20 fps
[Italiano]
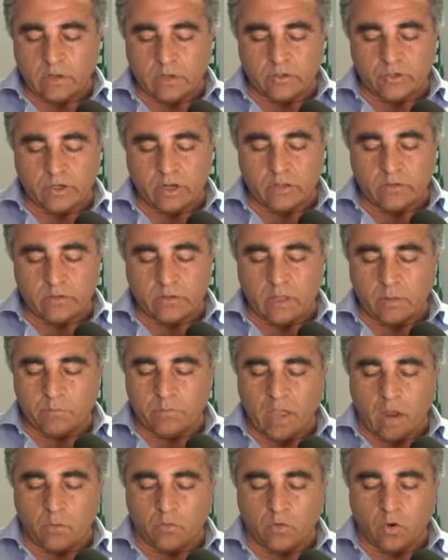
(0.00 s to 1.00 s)
recenti,
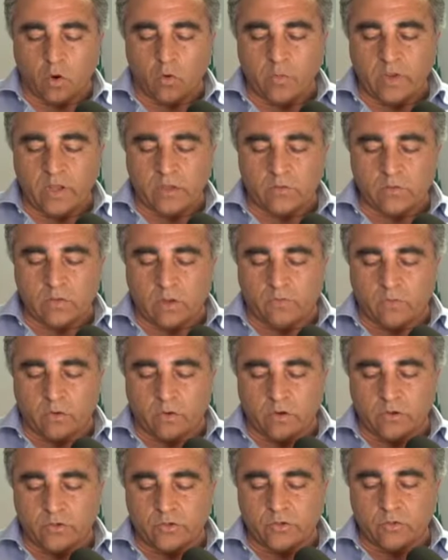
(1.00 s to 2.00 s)
abbiamo un aumento da
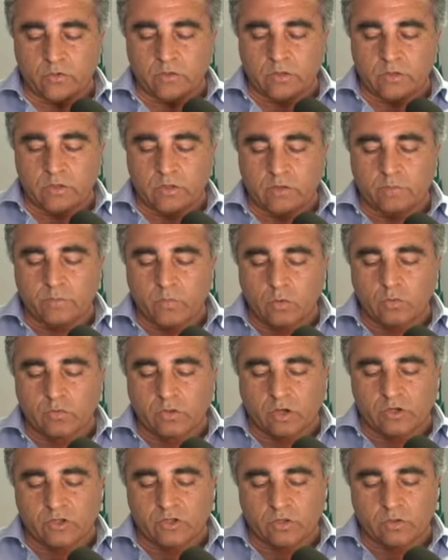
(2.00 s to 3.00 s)
fuori regione di più
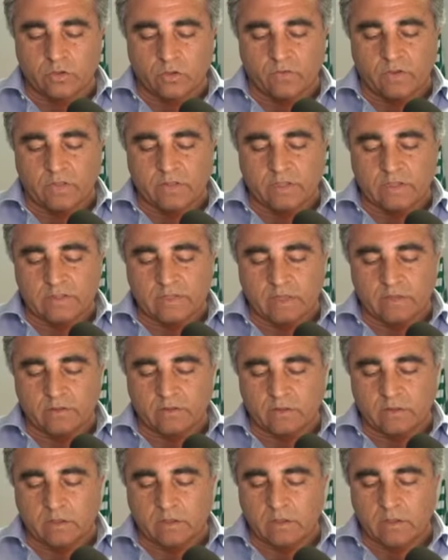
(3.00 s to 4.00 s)

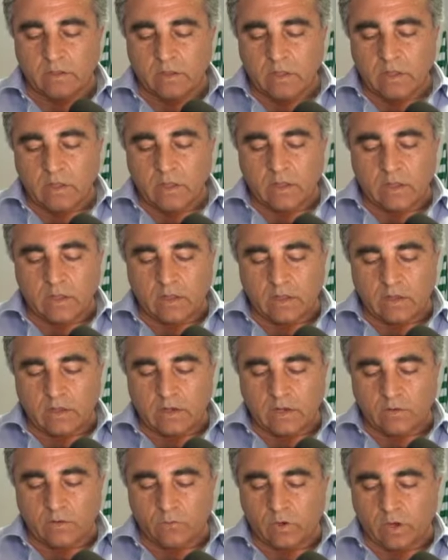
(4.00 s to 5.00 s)
327 eh,
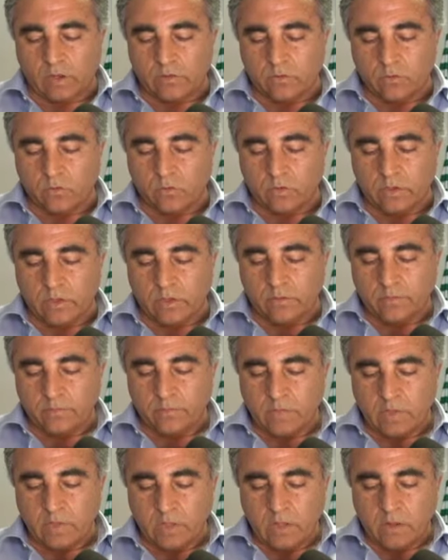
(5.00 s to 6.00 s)

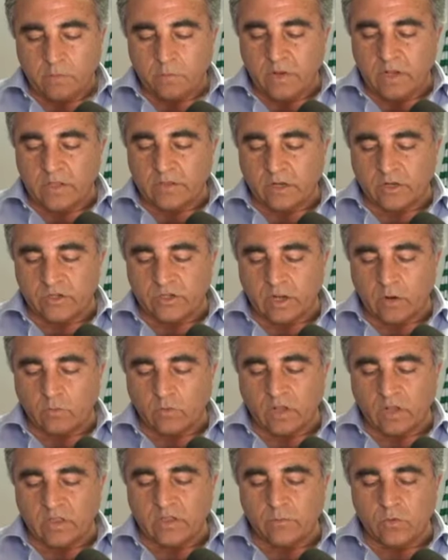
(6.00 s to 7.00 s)
lavoratori, mentre c'è
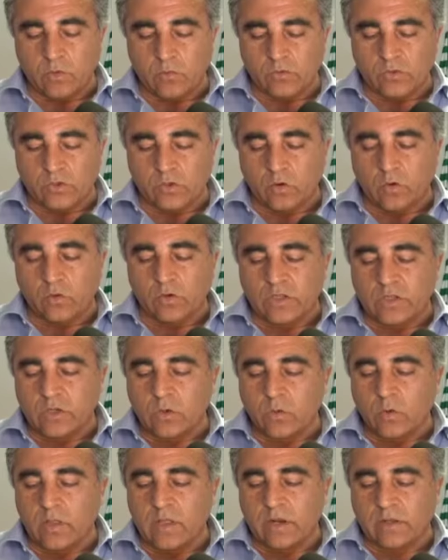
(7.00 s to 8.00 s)
una diminuzione di
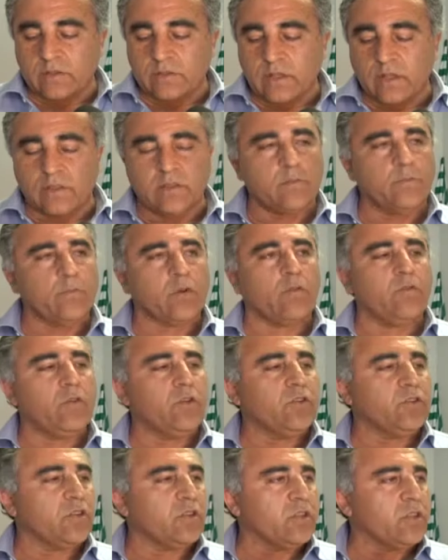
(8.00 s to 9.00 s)
quelli residenti in
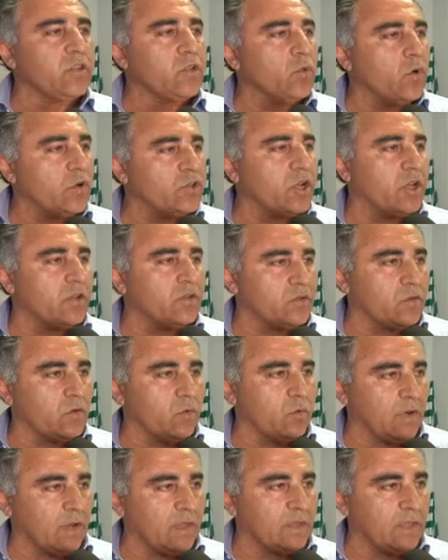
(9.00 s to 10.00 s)
provincia di
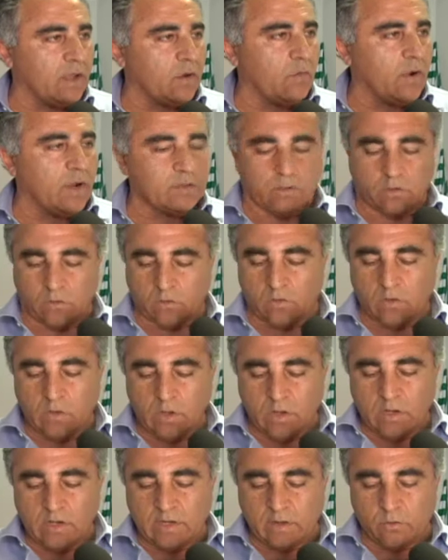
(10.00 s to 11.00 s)
244
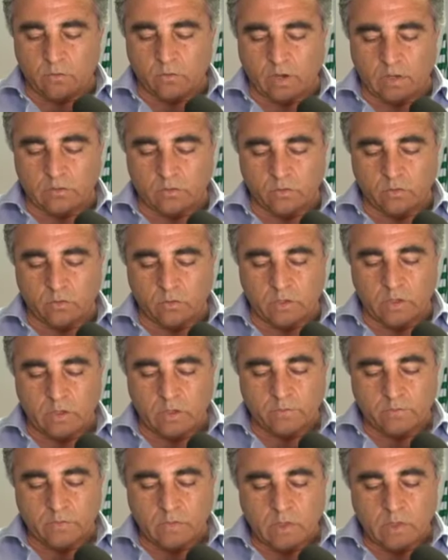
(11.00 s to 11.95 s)
lavoratori.